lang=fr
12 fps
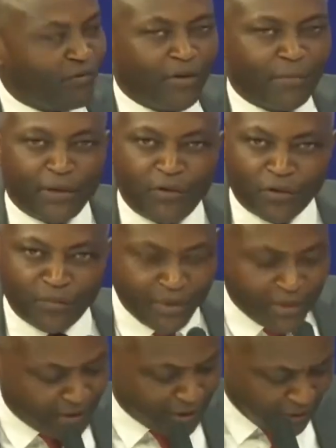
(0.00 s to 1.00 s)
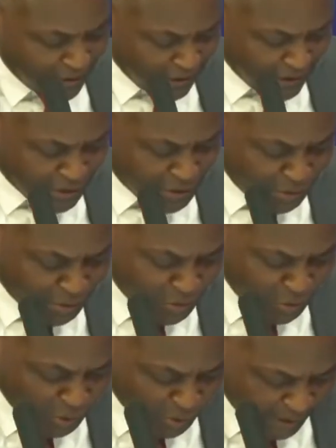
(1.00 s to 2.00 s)
on ne va pas dormir sur
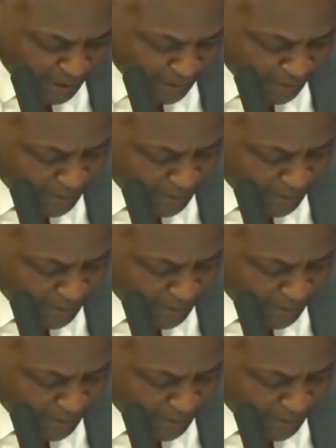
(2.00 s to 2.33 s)
nos lauriers.